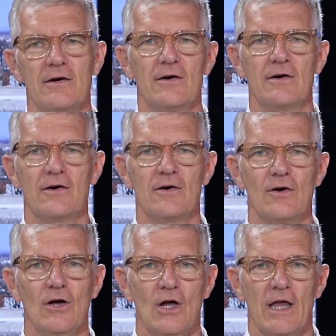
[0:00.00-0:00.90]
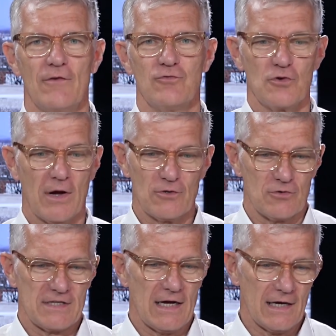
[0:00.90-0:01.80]
euh, et, vous aurez un
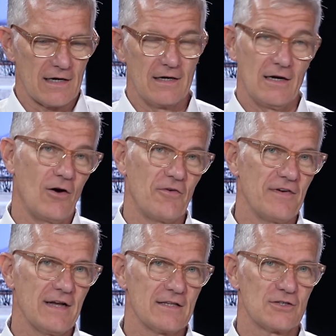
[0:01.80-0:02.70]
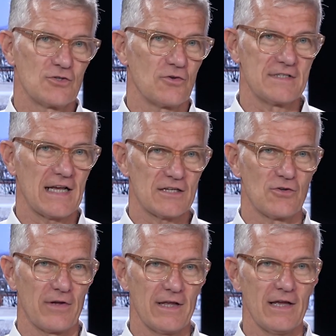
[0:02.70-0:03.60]
dossard, en fait, sans sac,
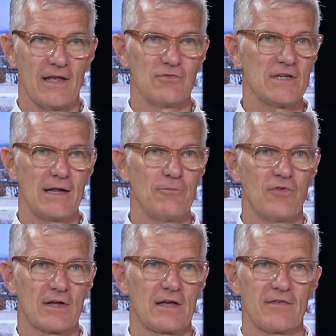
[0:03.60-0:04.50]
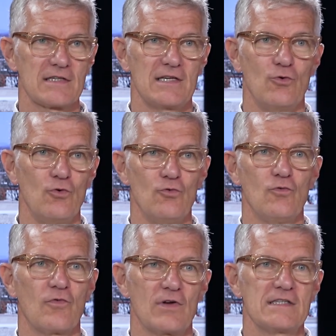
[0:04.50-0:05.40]
sans rien, et vous allez pouvoir traverser le
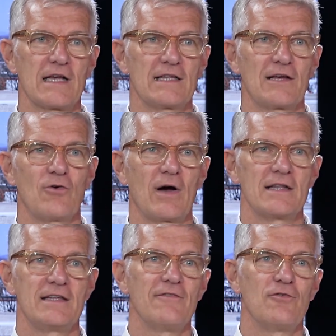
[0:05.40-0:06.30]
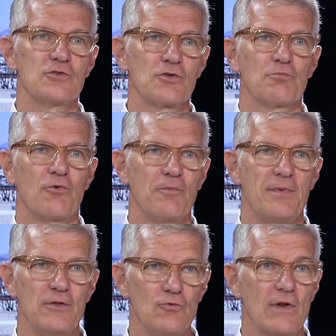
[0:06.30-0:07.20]
Louvre, les arts décoratifs, le centre
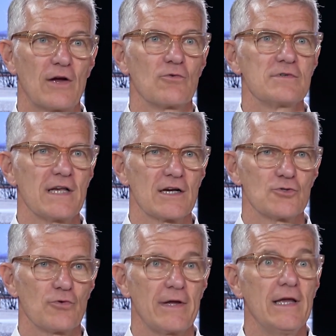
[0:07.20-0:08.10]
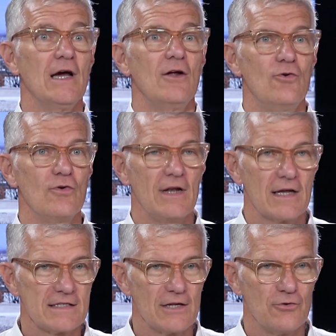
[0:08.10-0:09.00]
Pompidou, la conciergerie,
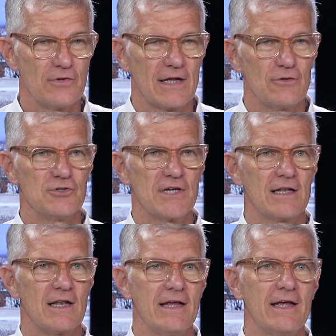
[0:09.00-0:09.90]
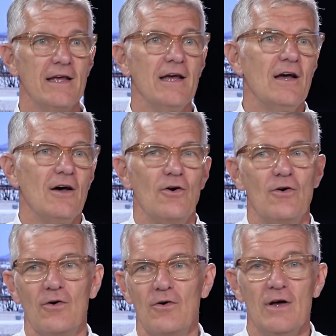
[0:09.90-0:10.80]
la scène du théâtre du Châtelet,
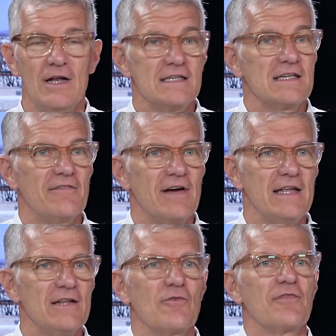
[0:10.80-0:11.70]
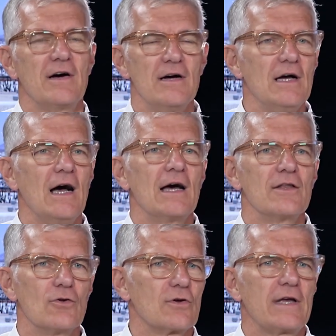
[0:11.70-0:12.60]
euh, les Invalides, enfin,
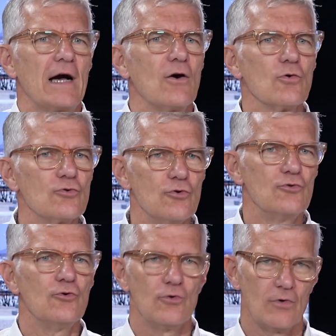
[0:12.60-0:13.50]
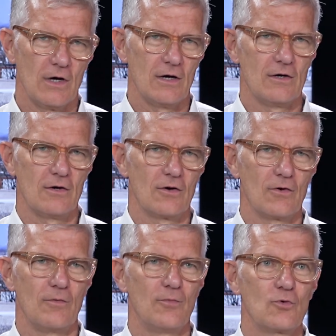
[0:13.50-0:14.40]
un, 42
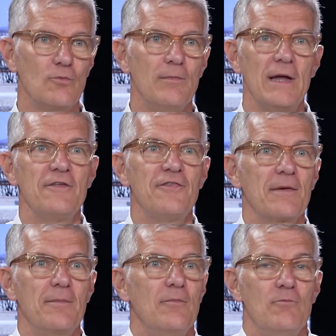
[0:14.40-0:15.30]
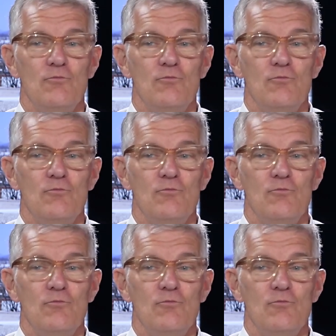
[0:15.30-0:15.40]
euh, musée. magnifiques